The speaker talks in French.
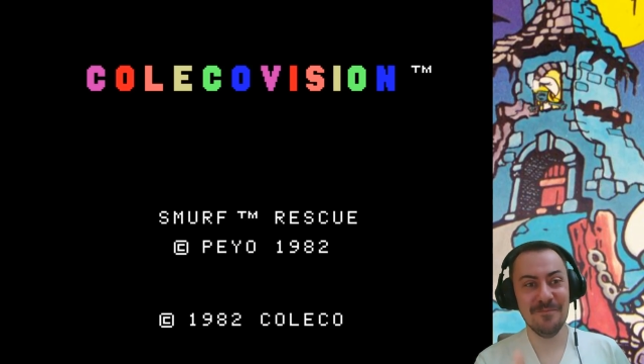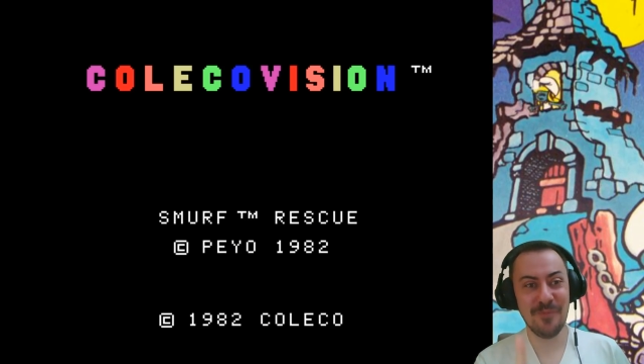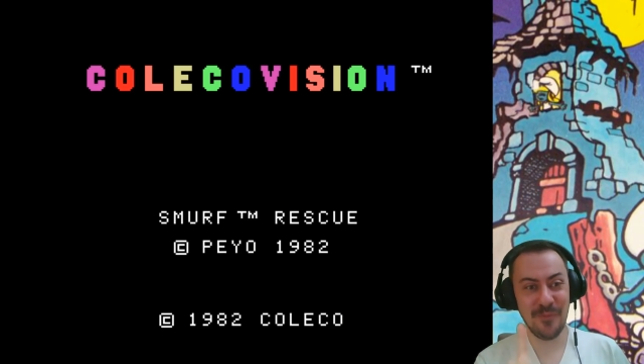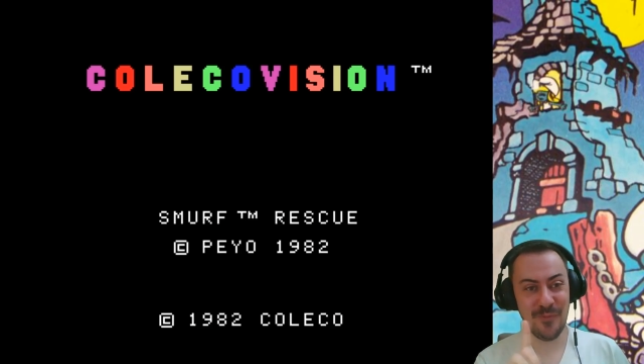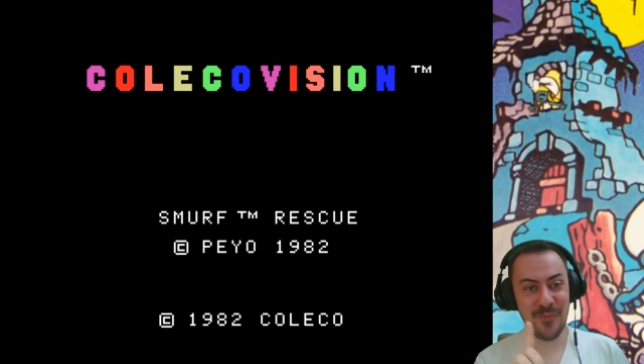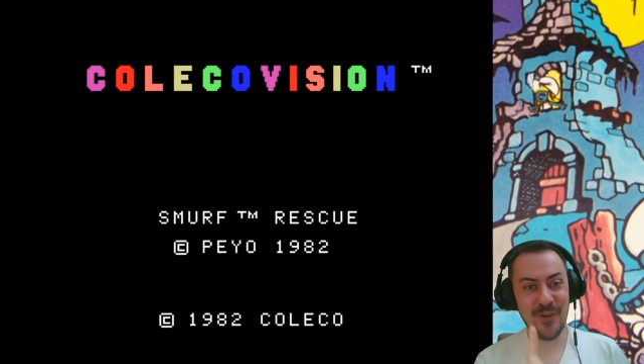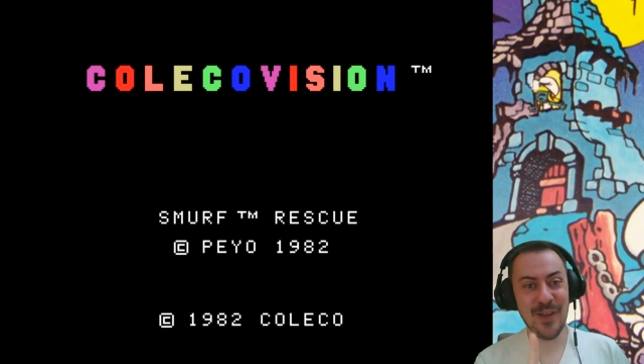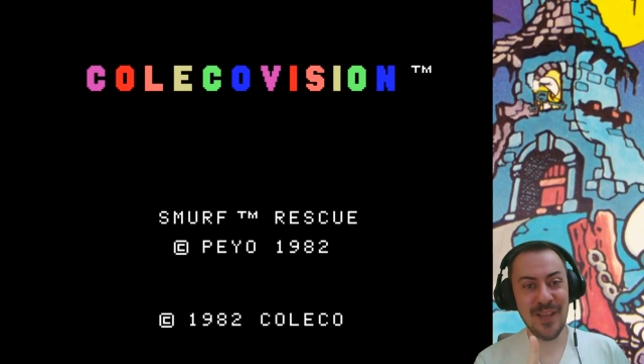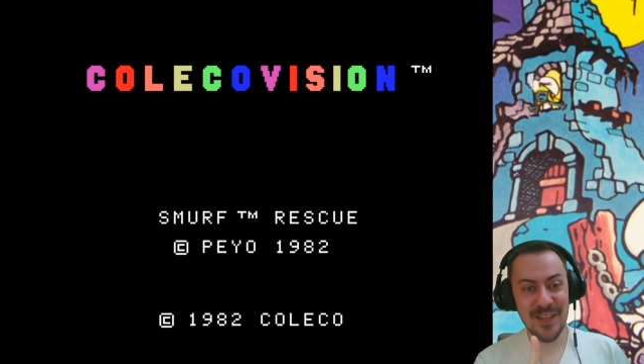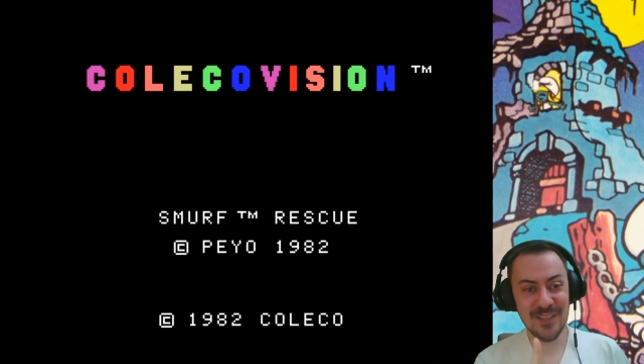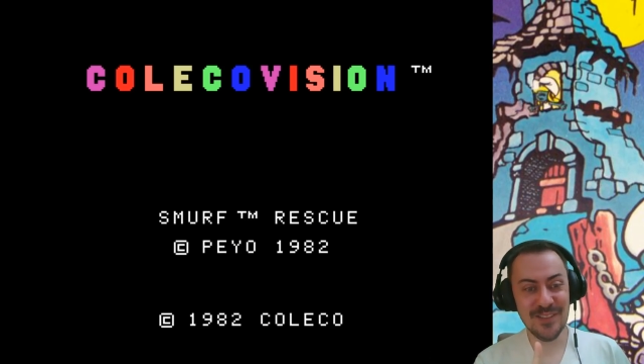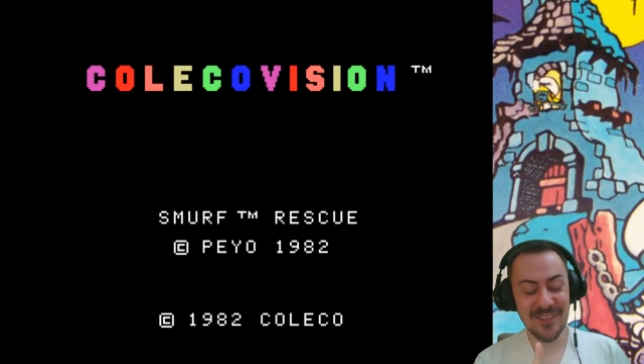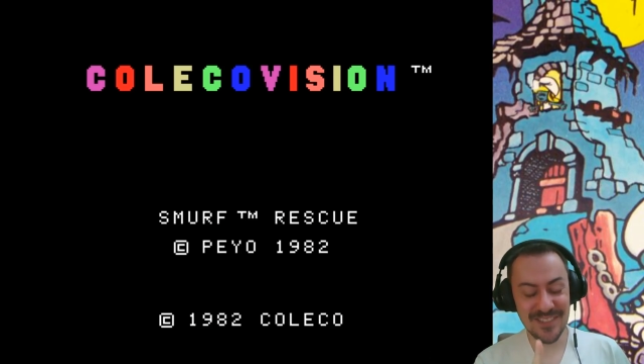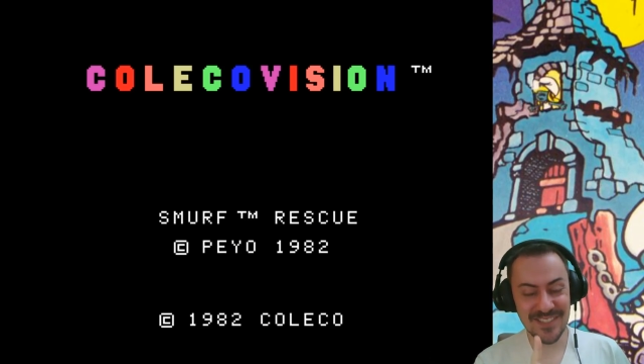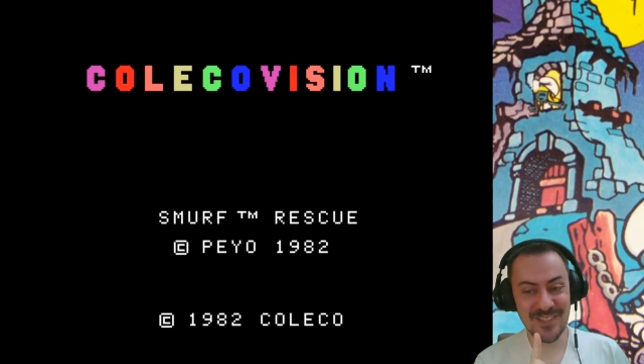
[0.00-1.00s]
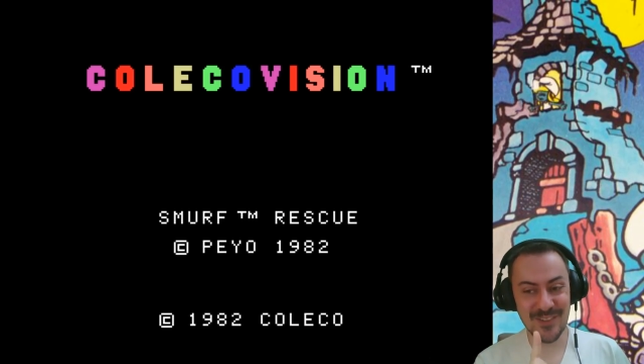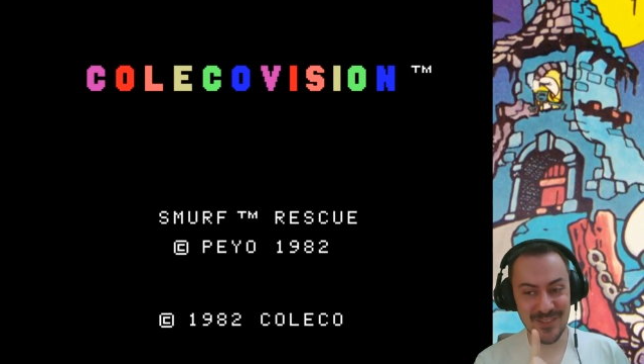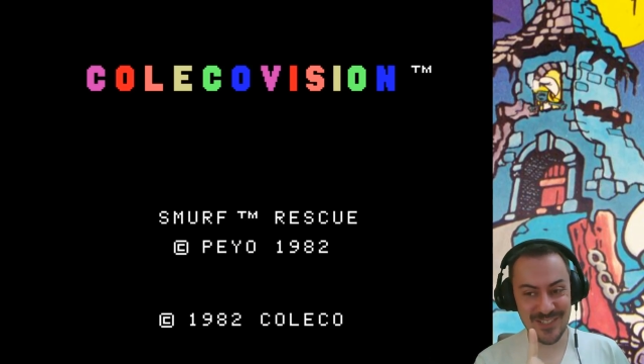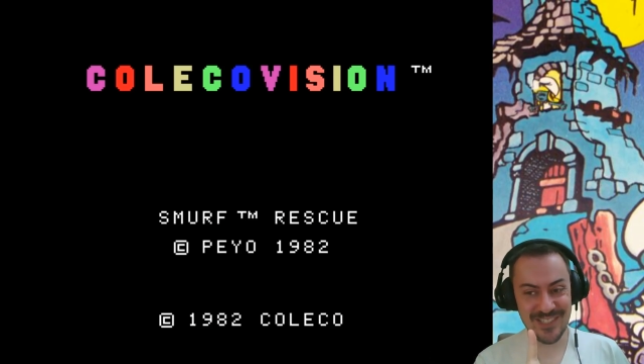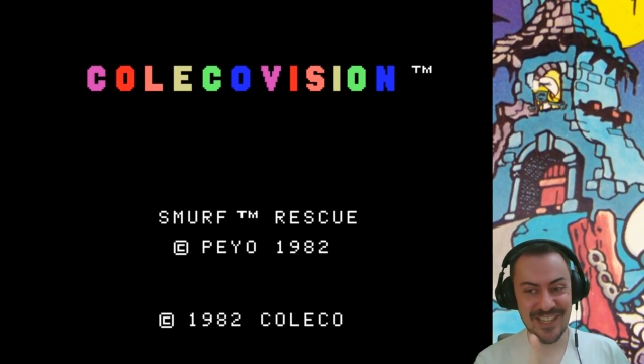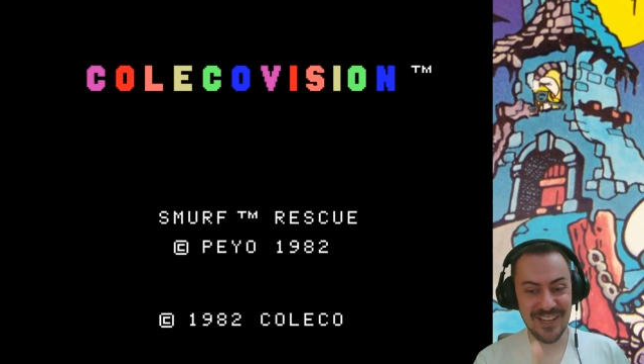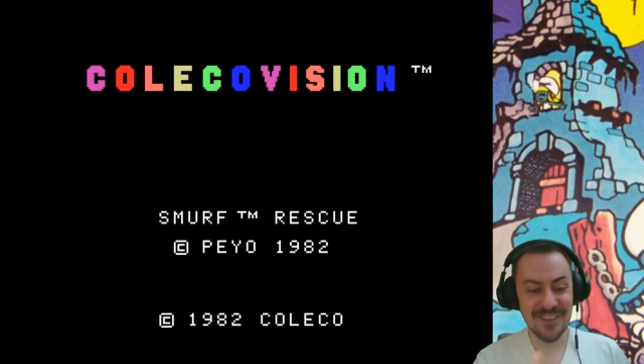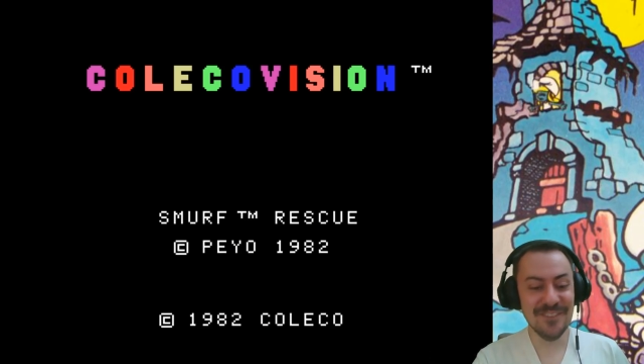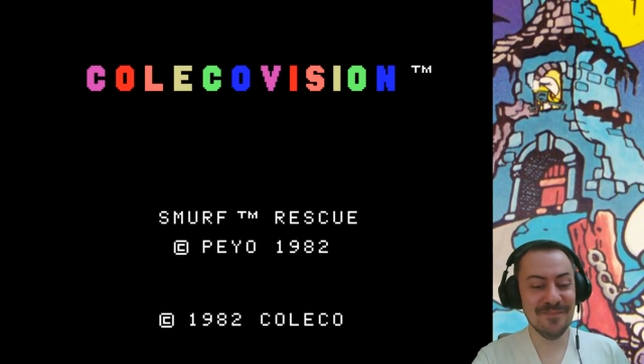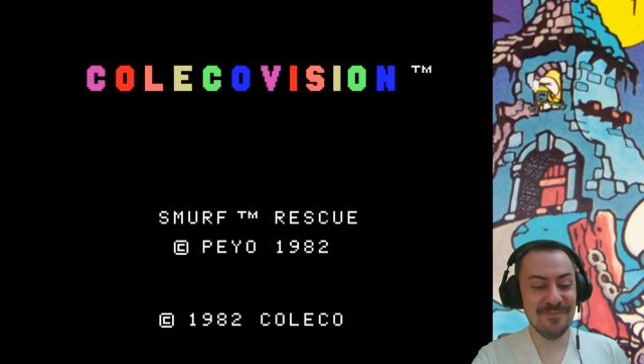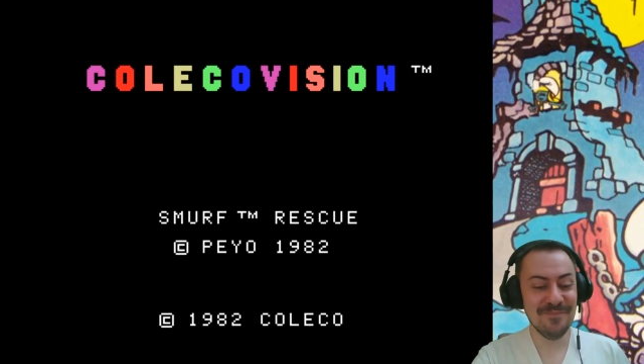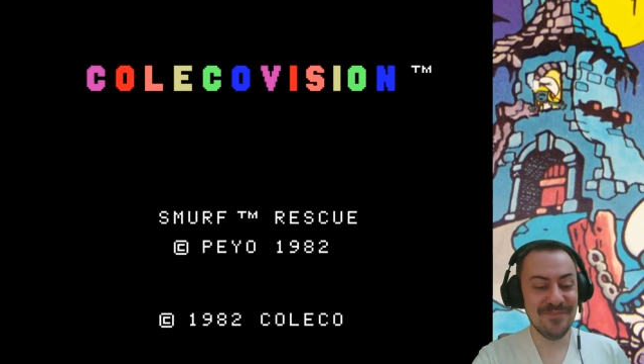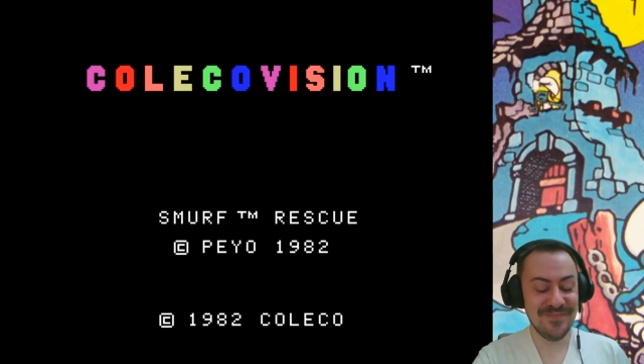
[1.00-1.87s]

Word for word: pour voir ce que c'est